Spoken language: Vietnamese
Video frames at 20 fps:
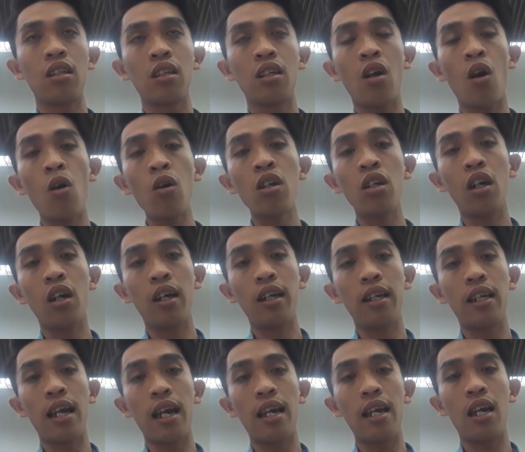có
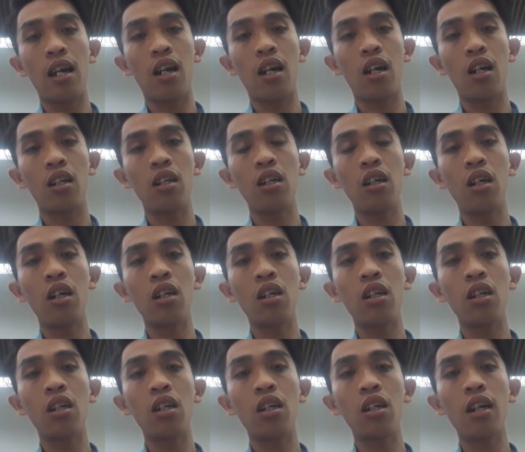người thì uh,
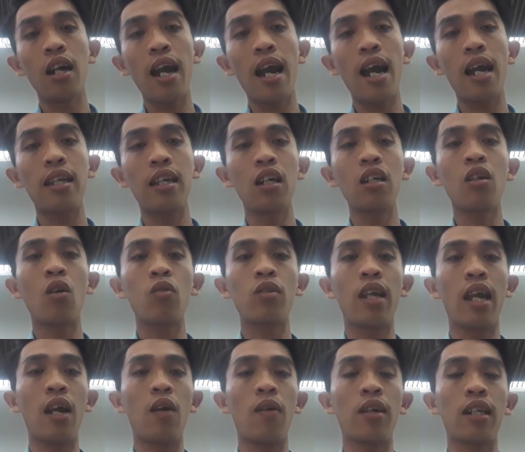đưa ra những câu
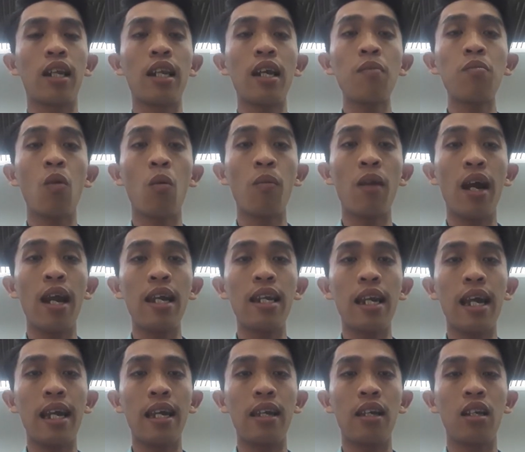chuyện về Tịnh Thất Bồng Lai
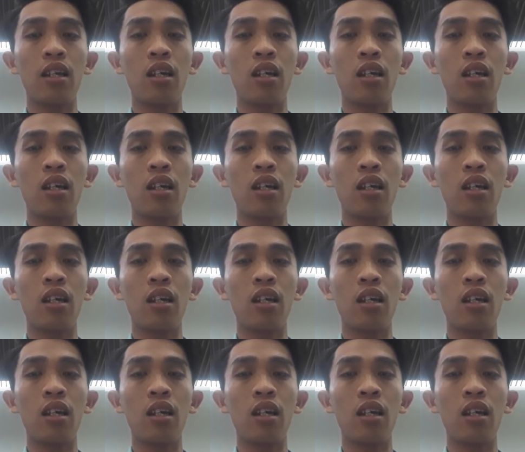này